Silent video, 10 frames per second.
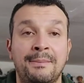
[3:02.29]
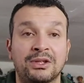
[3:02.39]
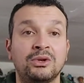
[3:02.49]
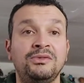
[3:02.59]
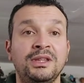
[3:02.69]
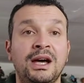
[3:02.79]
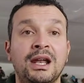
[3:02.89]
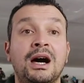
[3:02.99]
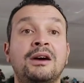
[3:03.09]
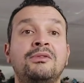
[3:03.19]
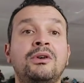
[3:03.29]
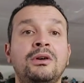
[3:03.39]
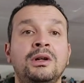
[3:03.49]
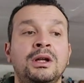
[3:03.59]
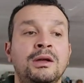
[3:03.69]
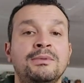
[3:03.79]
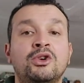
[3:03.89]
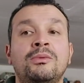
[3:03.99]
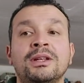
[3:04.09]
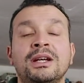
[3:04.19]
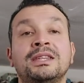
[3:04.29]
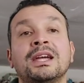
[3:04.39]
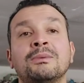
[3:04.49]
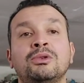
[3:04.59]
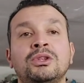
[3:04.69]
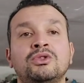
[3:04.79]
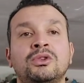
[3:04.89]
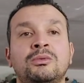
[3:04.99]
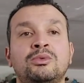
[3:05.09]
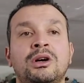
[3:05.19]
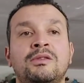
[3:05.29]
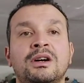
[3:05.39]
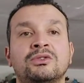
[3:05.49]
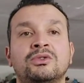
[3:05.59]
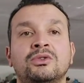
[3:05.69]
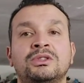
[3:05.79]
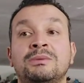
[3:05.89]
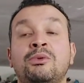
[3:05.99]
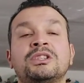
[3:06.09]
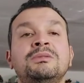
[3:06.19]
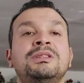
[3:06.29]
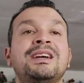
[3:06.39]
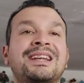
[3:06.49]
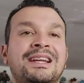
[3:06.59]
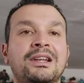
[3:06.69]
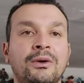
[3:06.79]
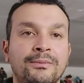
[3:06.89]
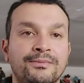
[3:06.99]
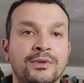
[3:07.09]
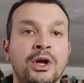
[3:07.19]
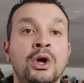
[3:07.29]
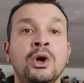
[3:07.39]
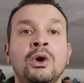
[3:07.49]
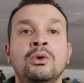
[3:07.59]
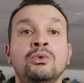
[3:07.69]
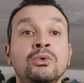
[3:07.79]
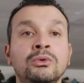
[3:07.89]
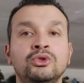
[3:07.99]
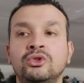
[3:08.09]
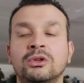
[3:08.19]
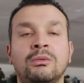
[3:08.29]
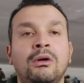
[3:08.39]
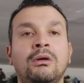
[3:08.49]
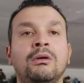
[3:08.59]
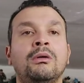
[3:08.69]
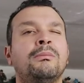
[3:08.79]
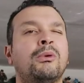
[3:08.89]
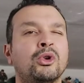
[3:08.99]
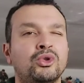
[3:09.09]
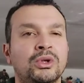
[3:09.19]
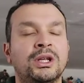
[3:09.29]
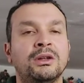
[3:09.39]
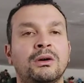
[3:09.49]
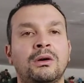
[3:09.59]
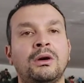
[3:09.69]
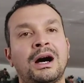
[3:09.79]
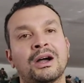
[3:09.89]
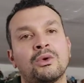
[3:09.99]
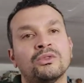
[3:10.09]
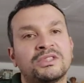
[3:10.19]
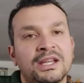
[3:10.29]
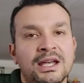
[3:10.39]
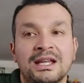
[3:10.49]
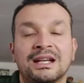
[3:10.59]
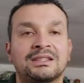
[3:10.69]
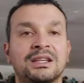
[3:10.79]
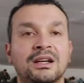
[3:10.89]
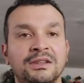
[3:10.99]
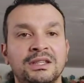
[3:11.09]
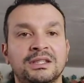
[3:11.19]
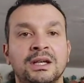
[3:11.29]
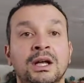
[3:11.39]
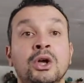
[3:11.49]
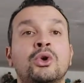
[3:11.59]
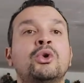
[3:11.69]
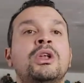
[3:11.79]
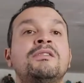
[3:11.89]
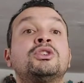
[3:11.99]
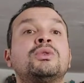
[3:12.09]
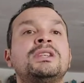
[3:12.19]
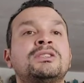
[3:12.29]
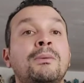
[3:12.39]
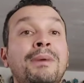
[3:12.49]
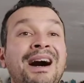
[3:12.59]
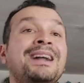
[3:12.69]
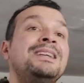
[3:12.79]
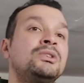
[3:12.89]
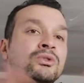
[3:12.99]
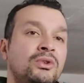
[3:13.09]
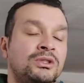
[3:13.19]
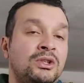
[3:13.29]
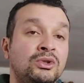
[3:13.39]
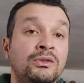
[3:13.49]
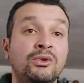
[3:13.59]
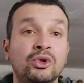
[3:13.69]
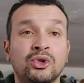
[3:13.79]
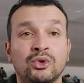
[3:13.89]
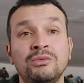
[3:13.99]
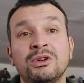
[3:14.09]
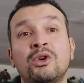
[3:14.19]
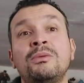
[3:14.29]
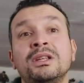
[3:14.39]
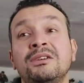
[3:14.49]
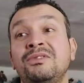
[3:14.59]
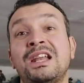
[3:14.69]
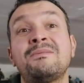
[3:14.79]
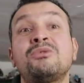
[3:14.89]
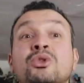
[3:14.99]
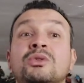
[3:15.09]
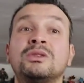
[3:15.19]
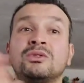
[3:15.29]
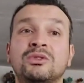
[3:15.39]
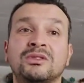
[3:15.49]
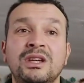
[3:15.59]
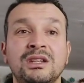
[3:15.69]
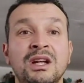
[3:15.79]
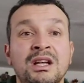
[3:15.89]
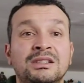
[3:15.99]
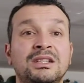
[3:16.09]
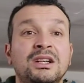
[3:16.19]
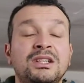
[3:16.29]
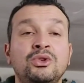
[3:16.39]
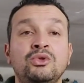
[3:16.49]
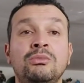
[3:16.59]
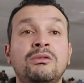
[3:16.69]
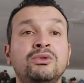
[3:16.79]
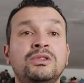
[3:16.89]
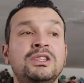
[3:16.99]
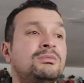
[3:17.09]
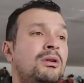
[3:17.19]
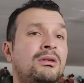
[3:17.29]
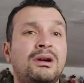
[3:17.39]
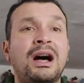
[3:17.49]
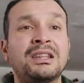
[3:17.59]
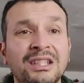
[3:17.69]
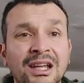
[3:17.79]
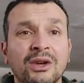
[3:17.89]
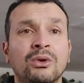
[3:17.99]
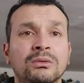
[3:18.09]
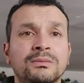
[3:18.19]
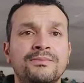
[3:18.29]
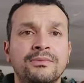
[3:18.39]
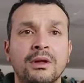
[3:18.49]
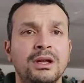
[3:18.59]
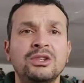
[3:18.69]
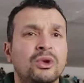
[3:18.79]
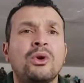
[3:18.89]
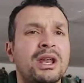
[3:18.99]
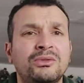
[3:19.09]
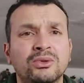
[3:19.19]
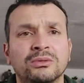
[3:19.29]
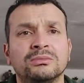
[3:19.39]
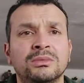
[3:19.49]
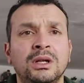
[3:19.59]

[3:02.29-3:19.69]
Parce qu'au final, avant, Micromania était réputé justement pour avoir cette proximité avec les clients. Ou justement, proche du client, un conseil, un service, que n'avaient soi-disant pas les autres enseignes. Sauf qu'aujourd'hui, Micromania fait la même chose que les autres enseignes, c'est-à-dire qu'il y a du manfoutisme à Calarigo. Ils en ont rien à foutre.